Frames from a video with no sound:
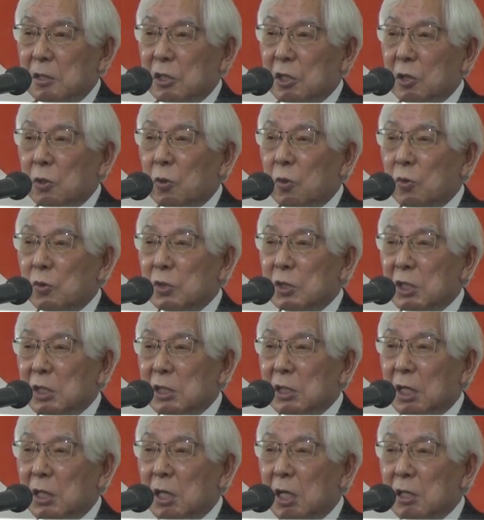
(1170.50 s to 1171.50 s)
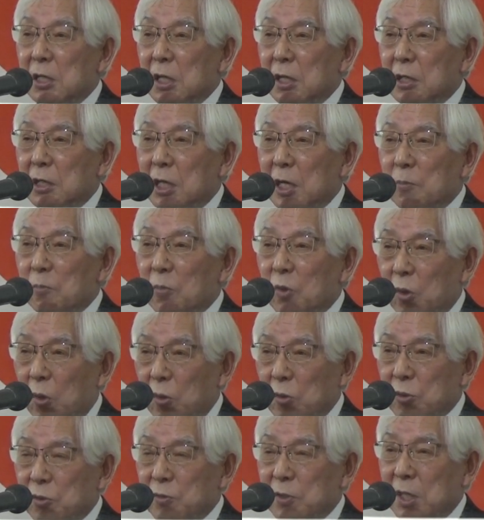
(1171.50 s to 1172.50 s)
日本に7年間
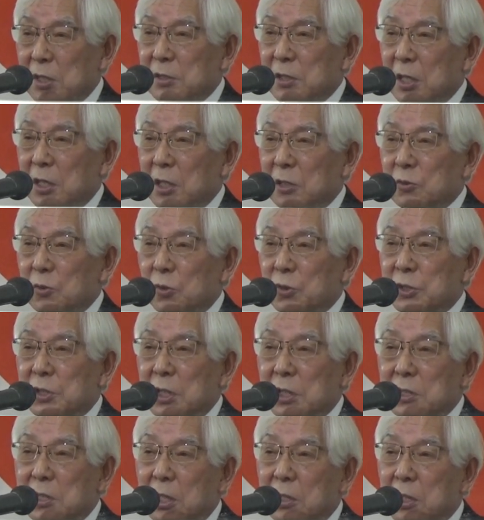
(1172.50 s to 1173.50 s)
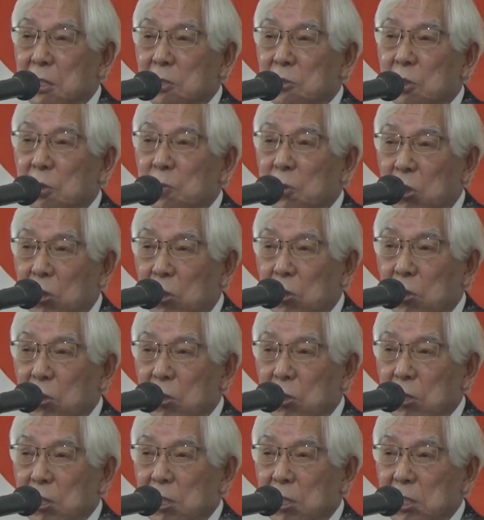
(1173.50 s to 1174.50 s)
も留学生活をしていたけれども
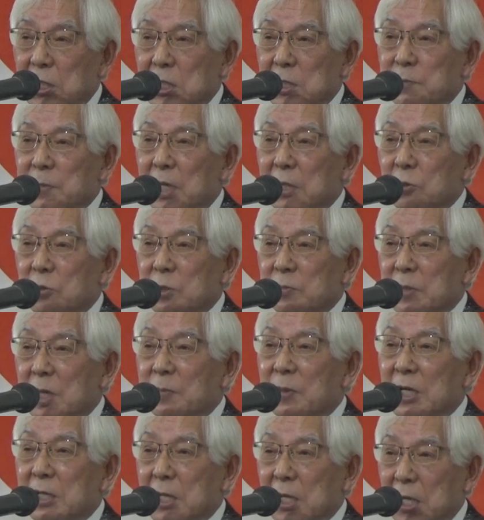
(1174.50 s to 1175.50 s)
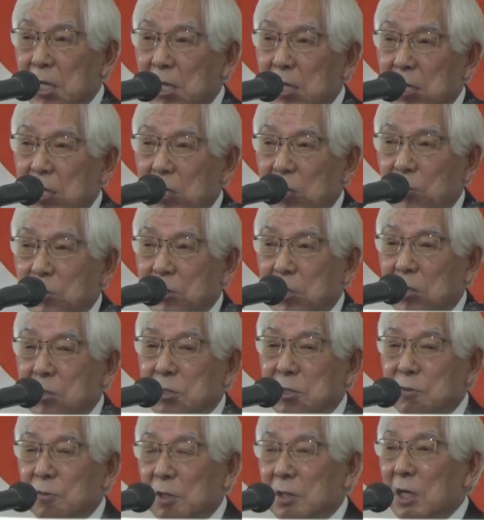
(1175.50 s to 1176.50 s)
今の今まで
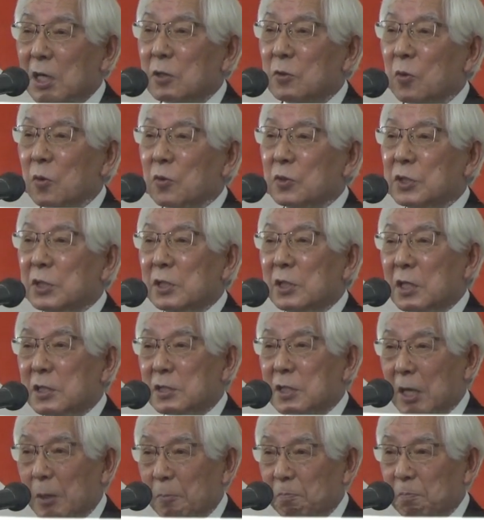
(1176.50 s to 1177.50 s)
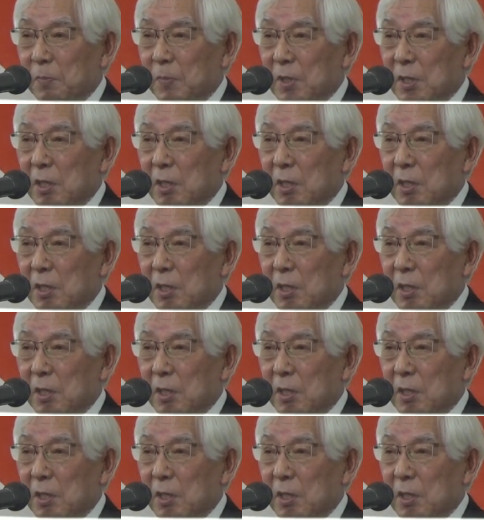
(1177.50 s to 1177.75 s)
私は外国人でした